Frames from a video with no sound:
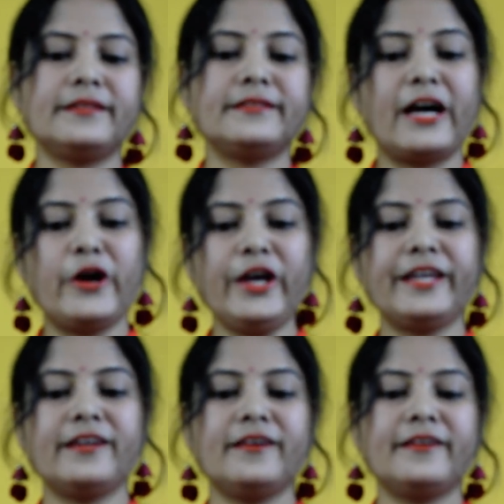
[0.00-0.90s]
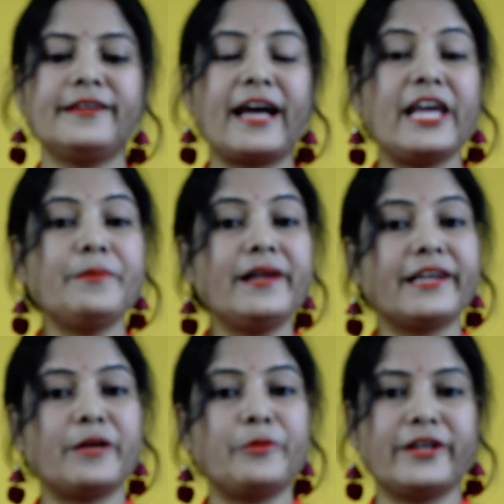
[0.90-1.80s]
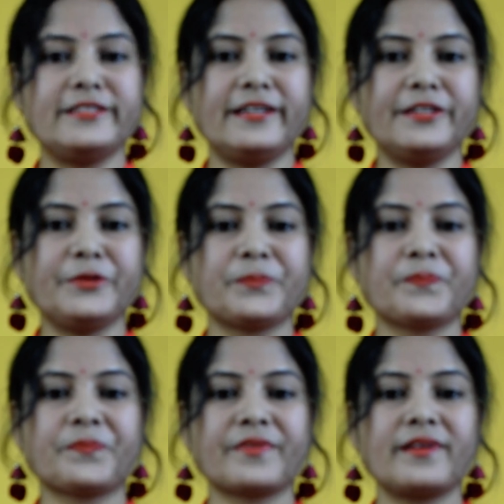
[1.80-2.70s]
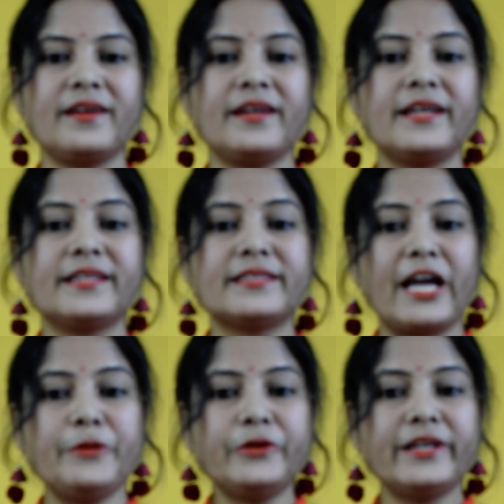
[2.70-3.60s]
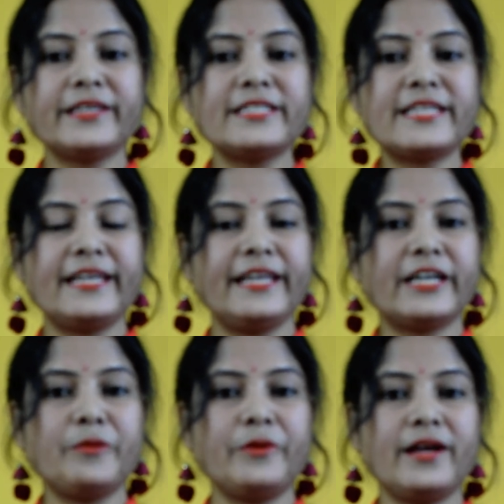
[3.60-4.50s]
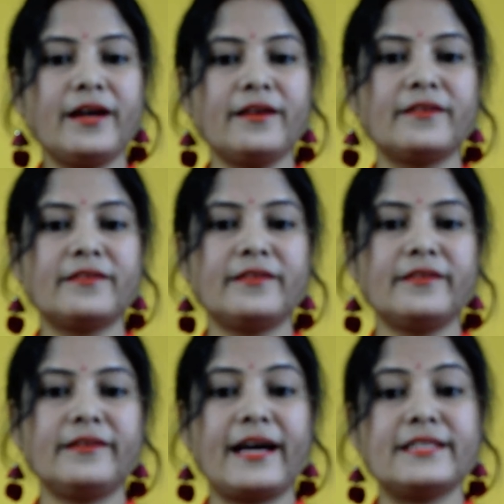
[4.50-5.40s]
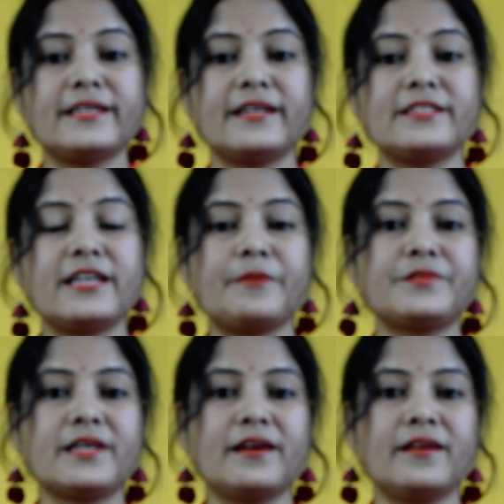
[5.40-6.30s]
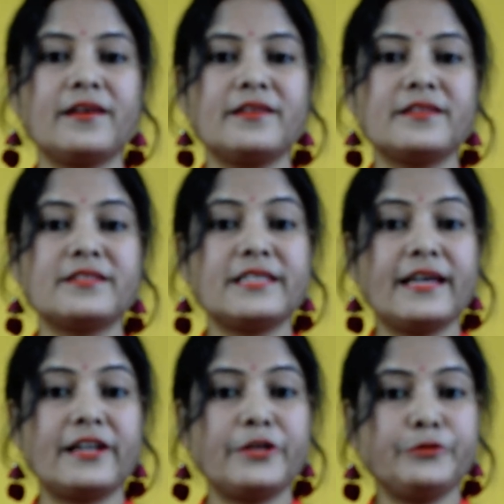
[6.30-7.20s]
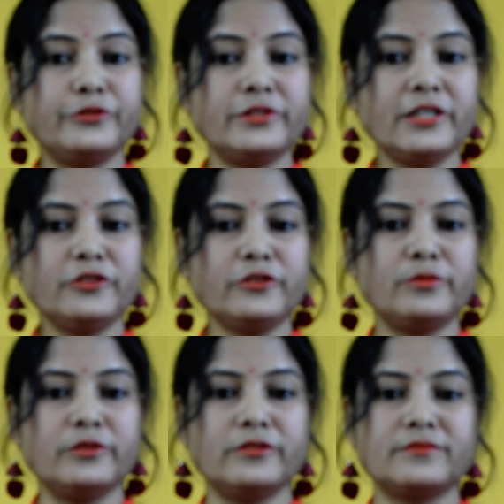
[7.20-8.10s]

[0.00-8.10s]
না হয় নাই বা লেখাপড়া জানি তাই বলে কি সেই লেখাপড়া না জানার ছাপটা চেহারায় ফুটিয়ে তুলব